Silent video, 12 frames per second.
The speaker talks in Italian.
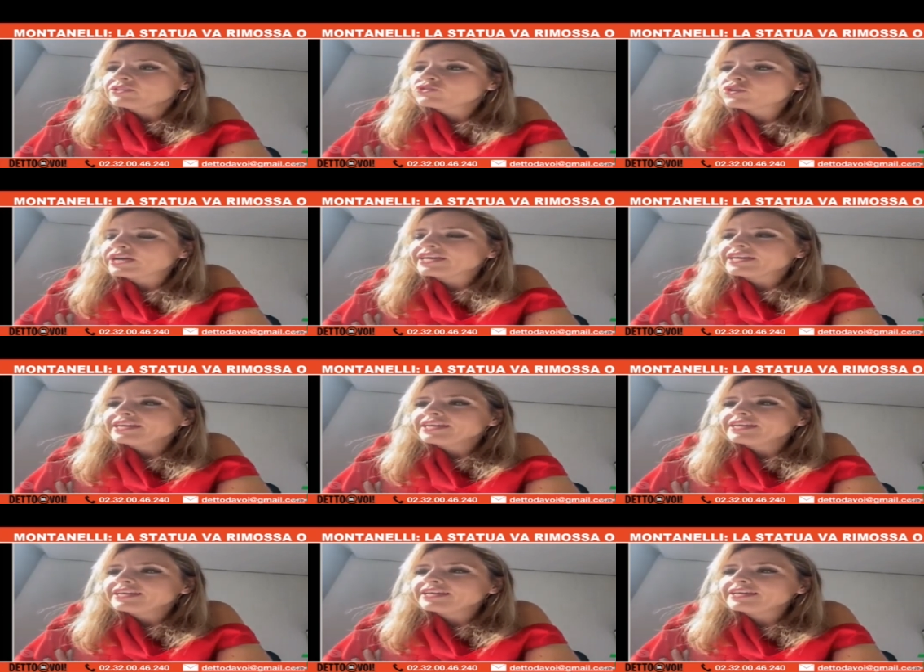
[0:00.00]
Cioè,
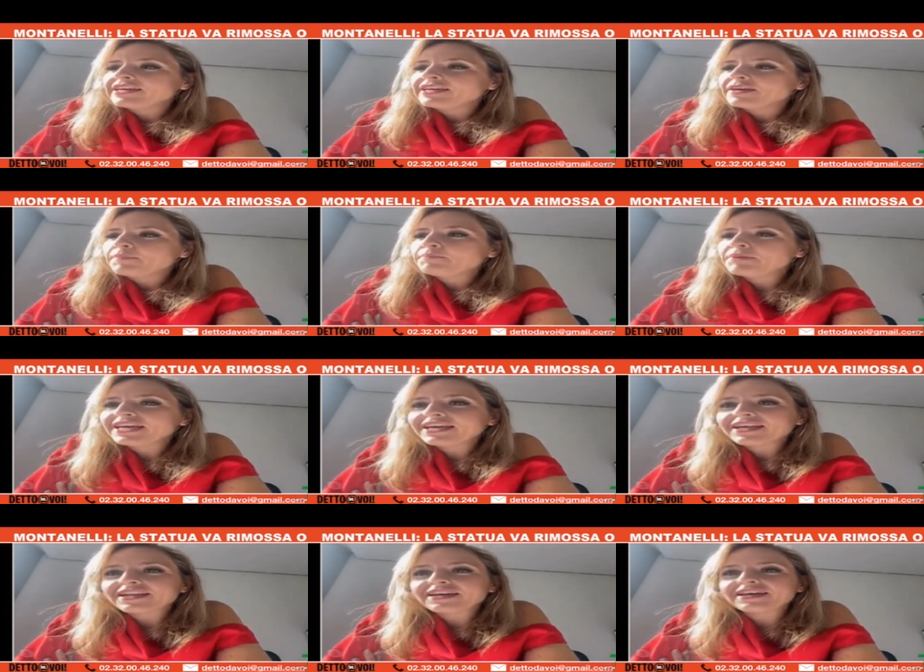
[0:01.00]
eh,
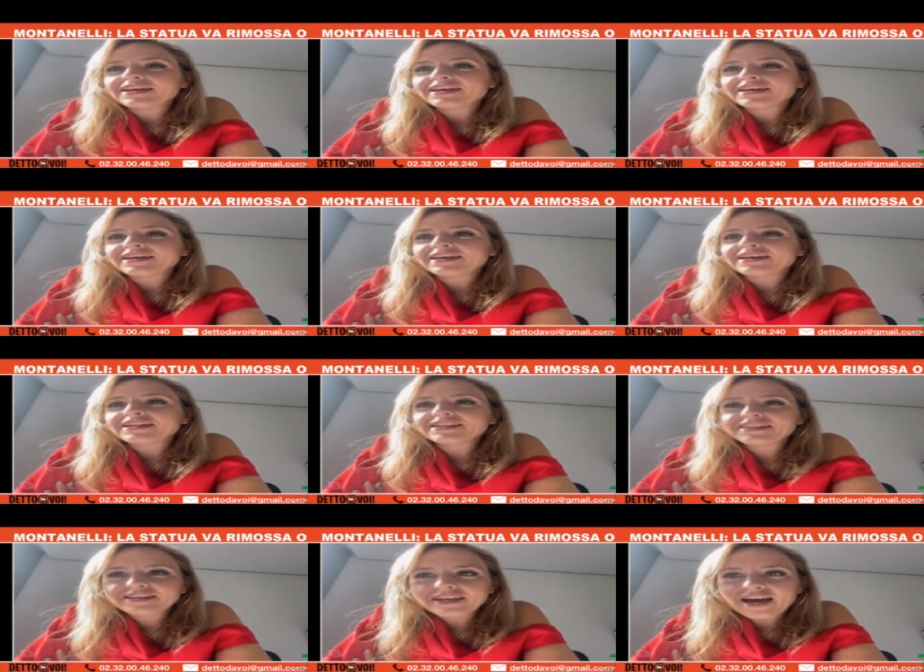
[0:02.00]
per eh,
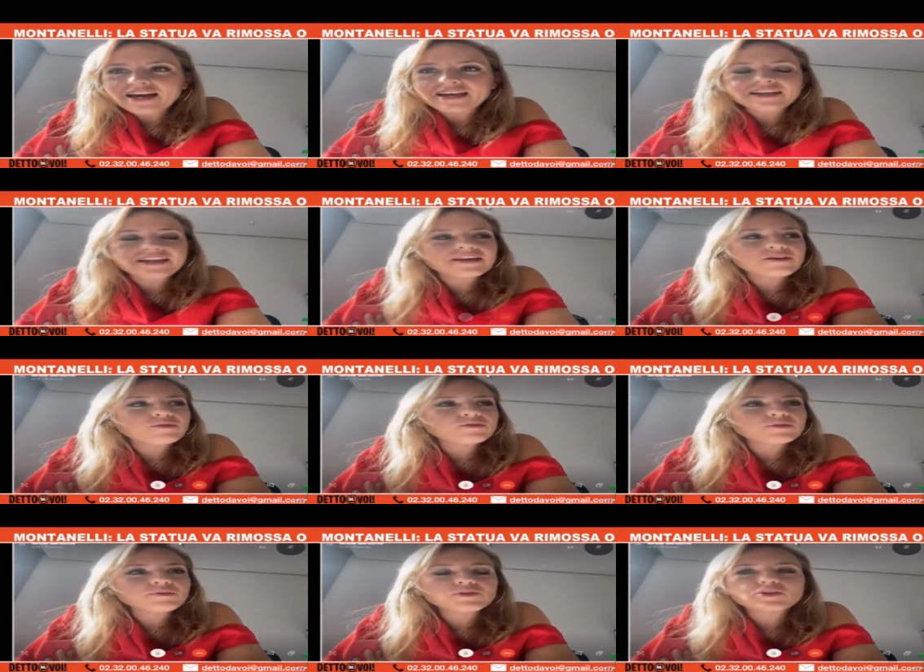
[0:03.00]
criticare
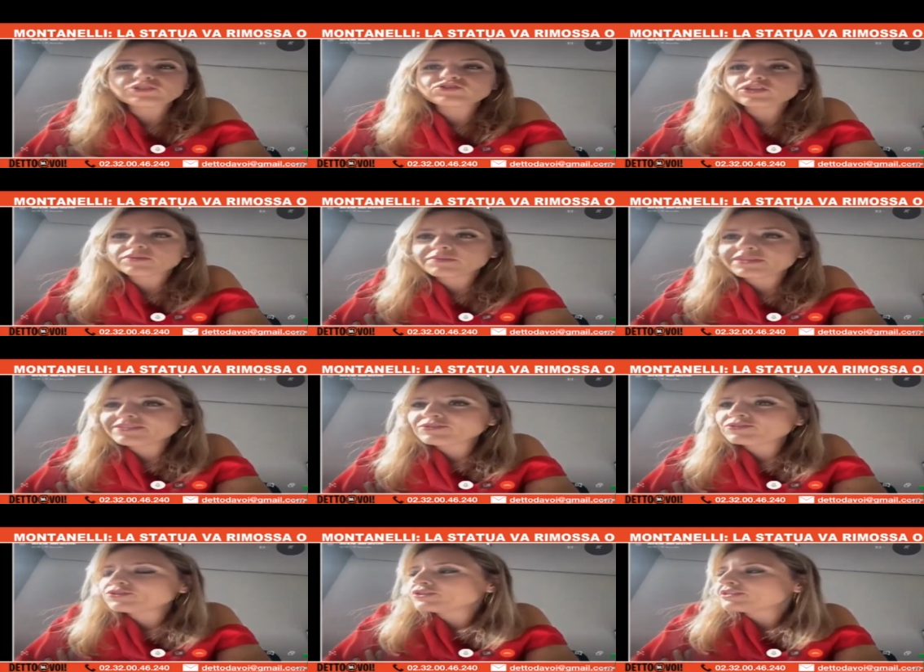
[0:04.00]
un mio
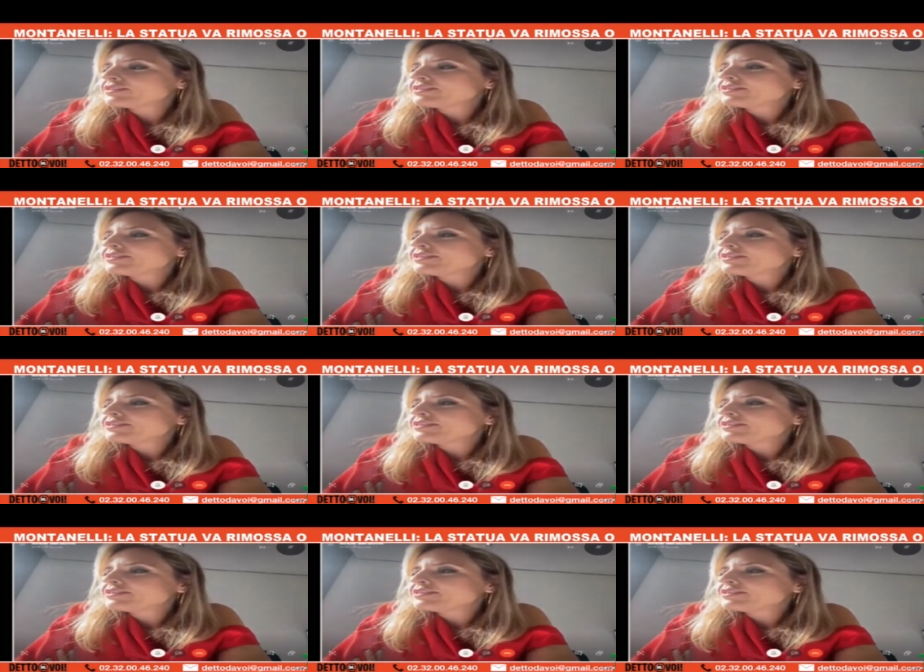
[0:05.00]
ragionamento,